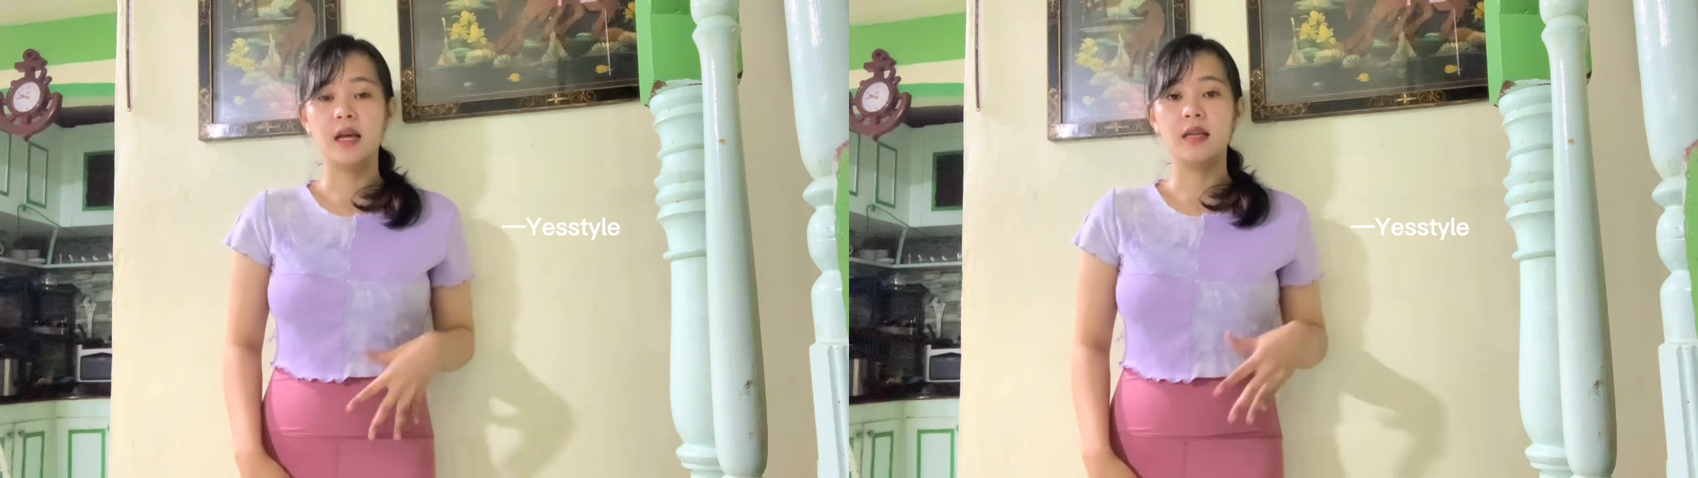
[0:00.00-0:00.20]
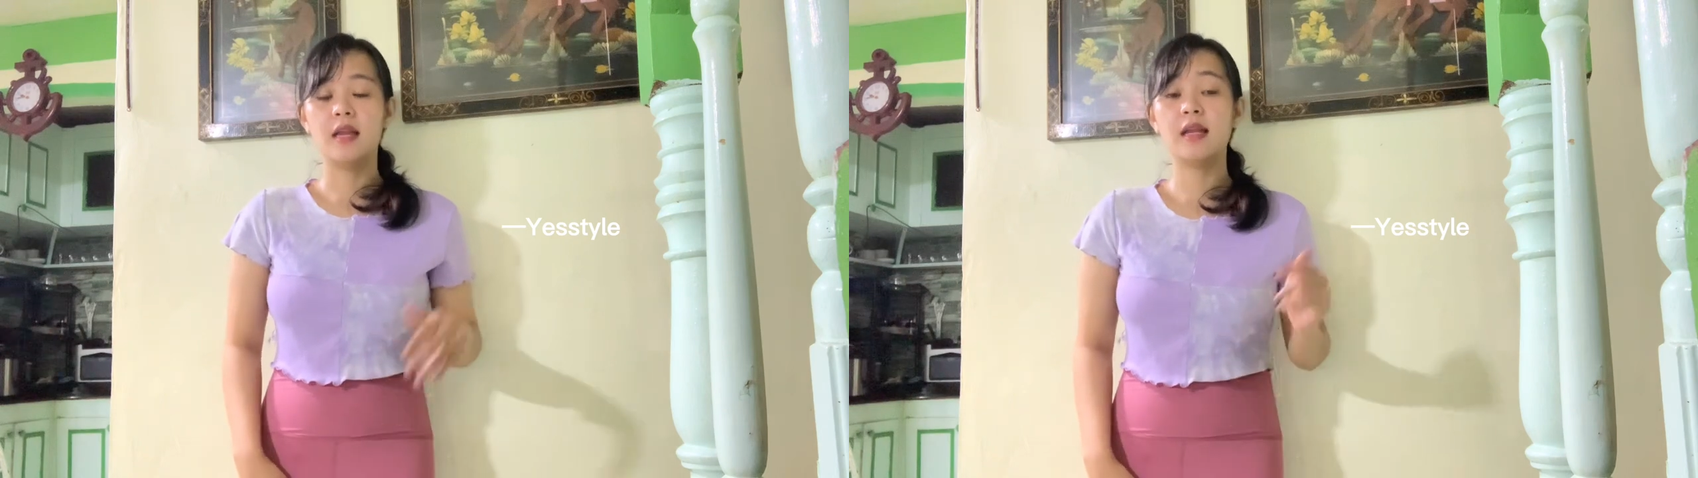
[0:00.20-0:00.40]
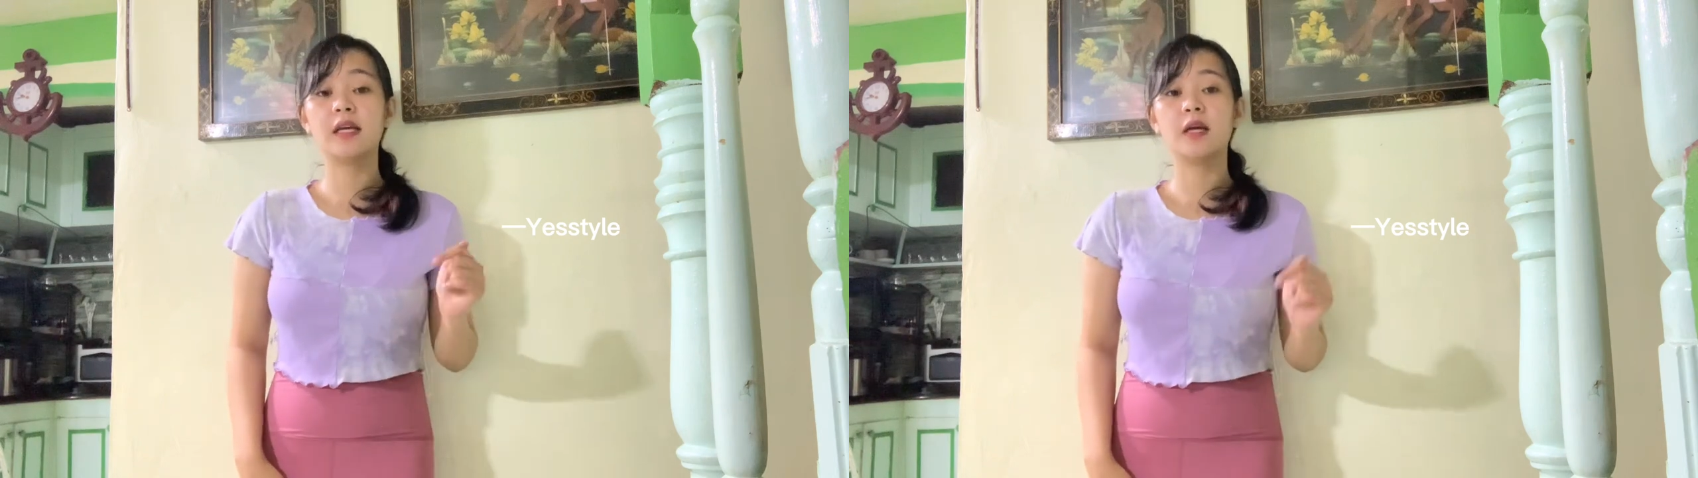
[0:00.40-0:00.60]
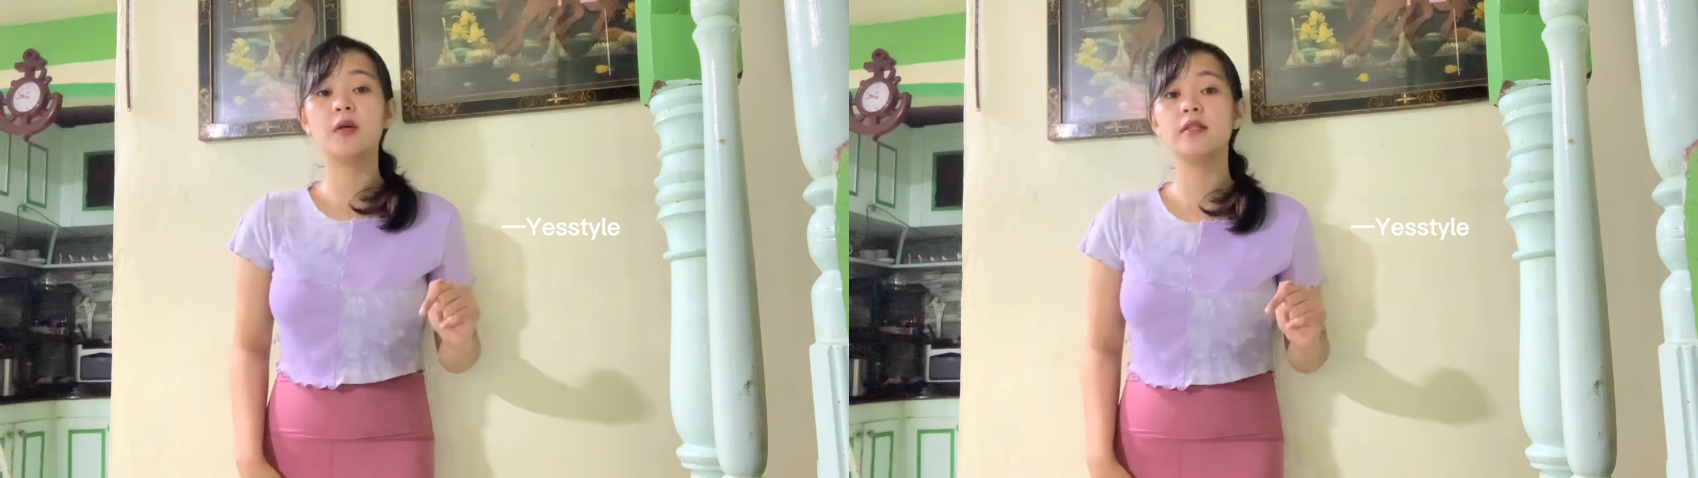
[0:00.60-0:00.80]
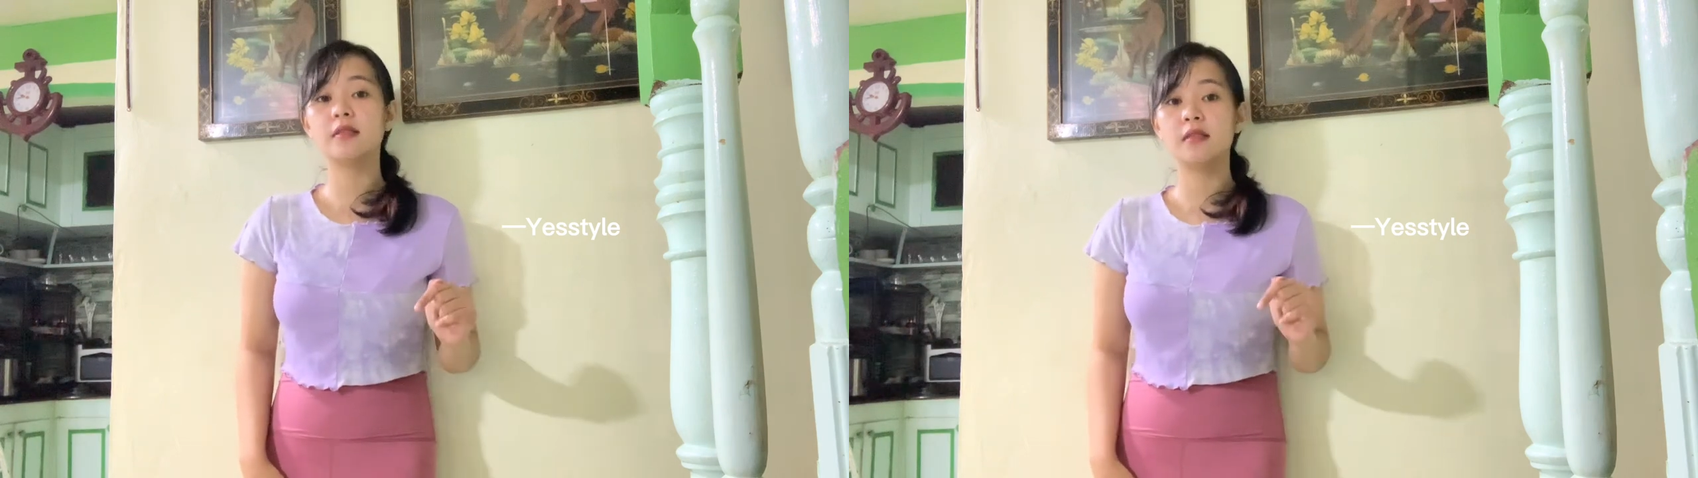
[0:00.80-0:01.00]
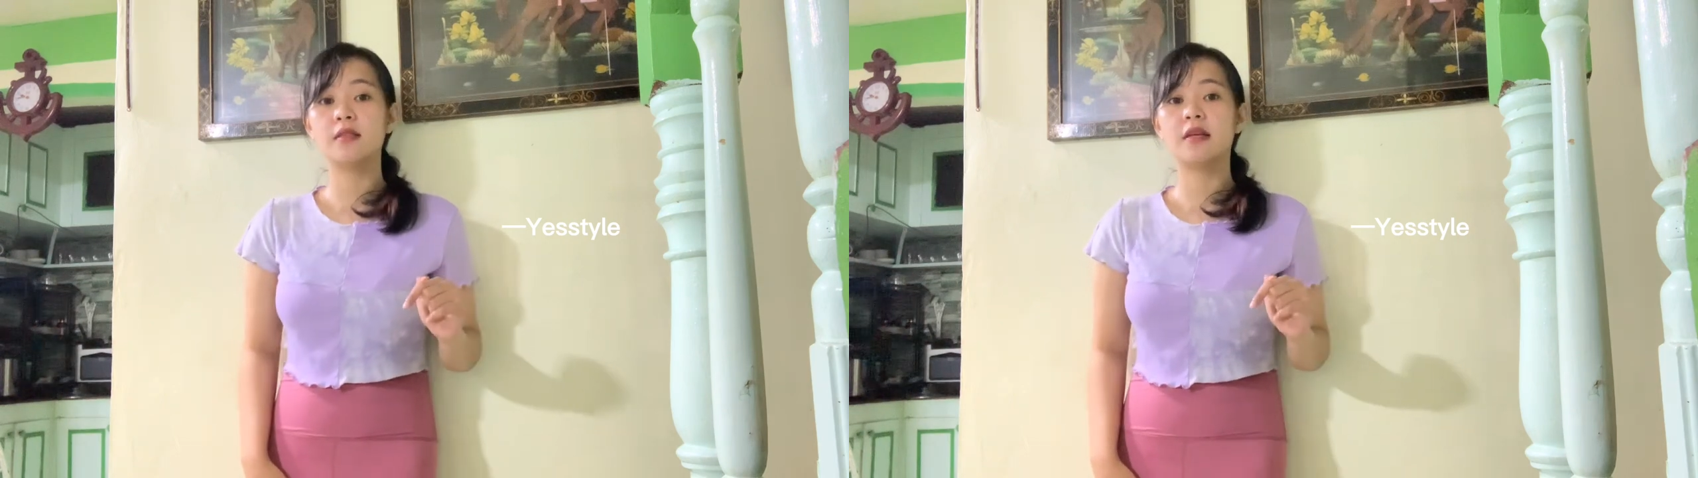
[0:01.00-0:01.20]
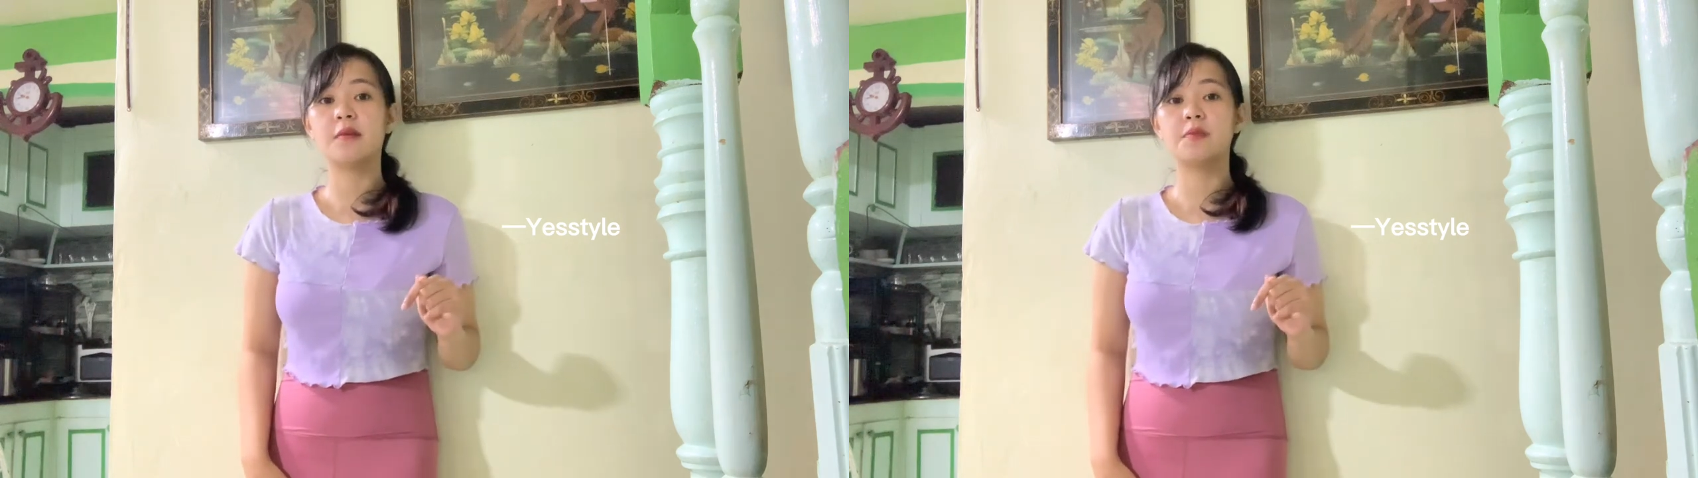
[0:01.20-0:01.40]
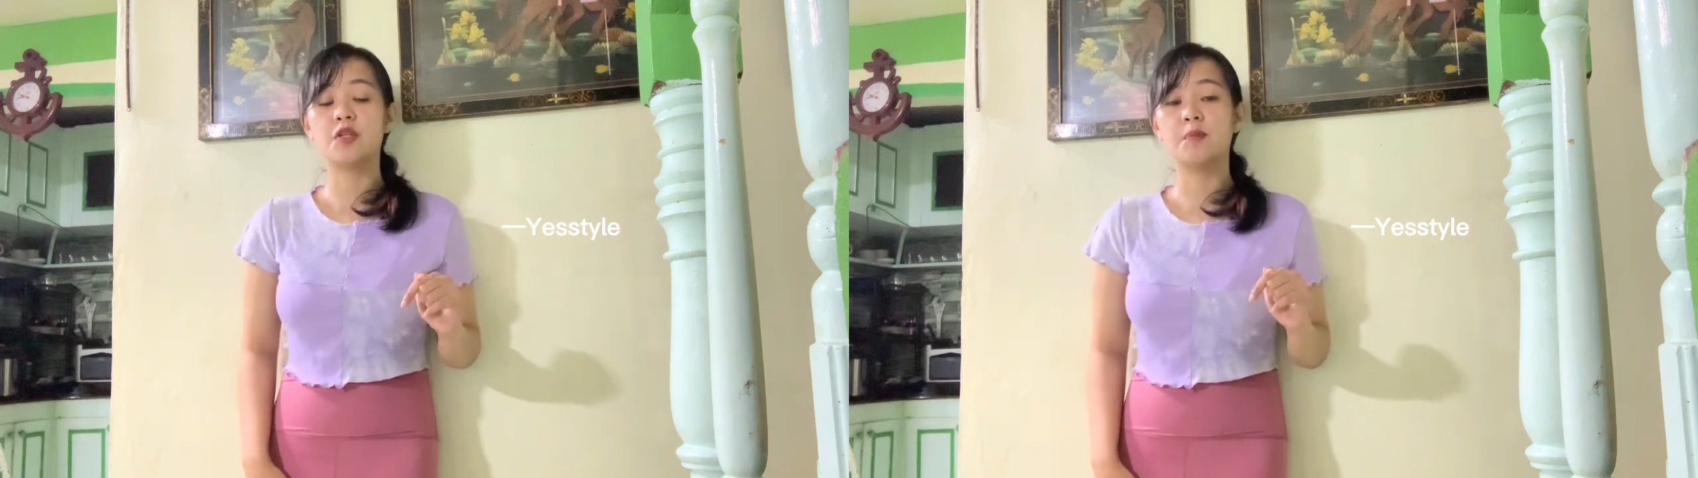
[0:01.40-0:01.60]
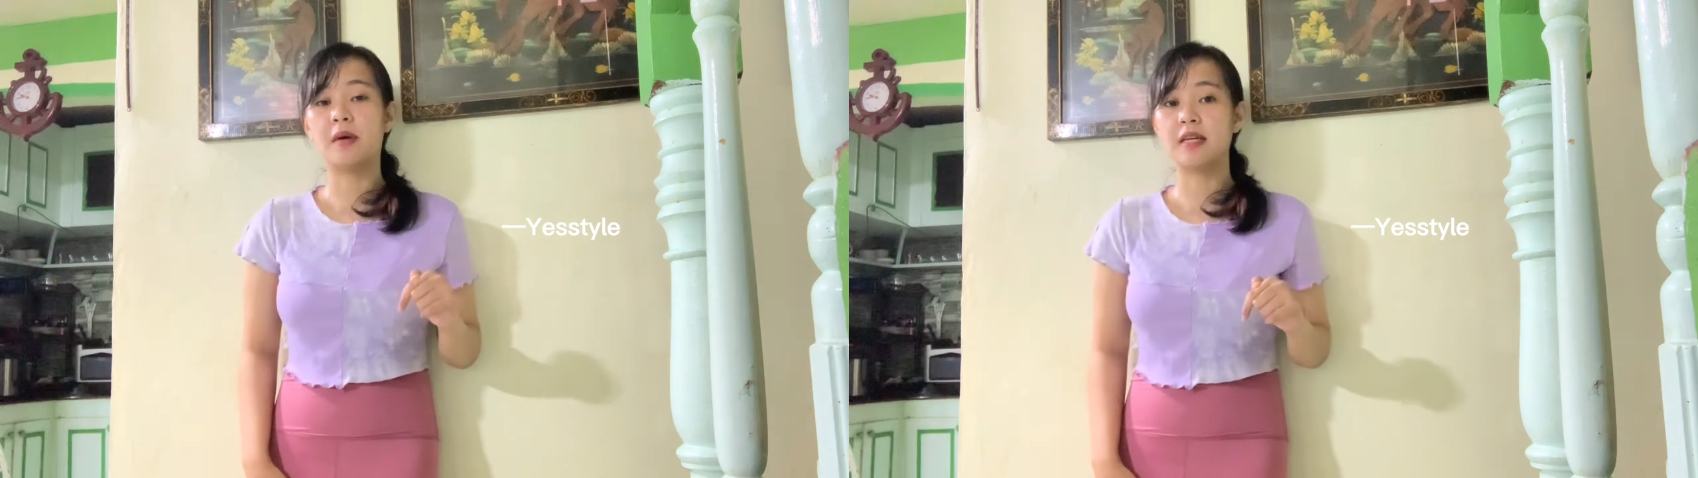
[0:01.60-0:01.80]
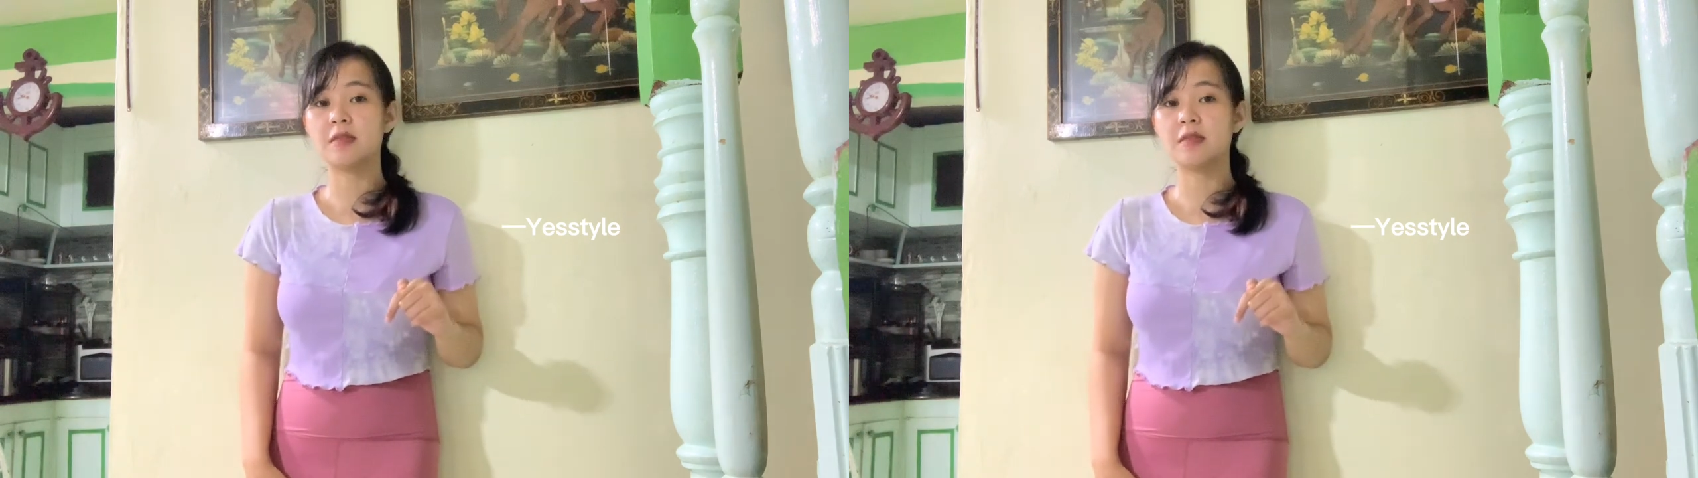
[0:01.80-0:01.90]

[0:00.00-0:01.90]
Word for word: Lalagay ko yan sa description box